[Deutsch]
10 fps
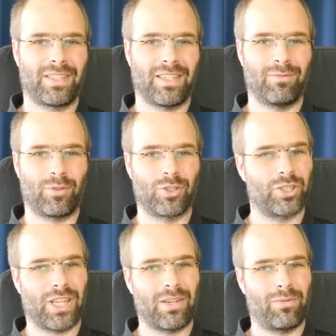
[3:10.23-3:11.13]
den
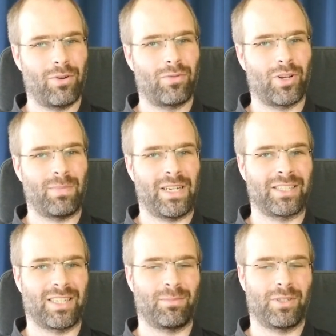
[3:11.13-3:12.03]
Wunsch nach
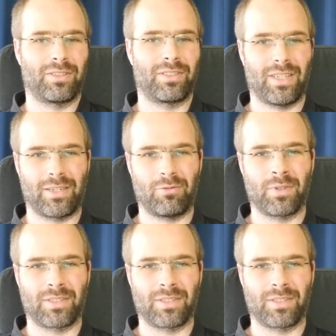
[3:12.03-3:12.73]
Vollformat, aber na gut,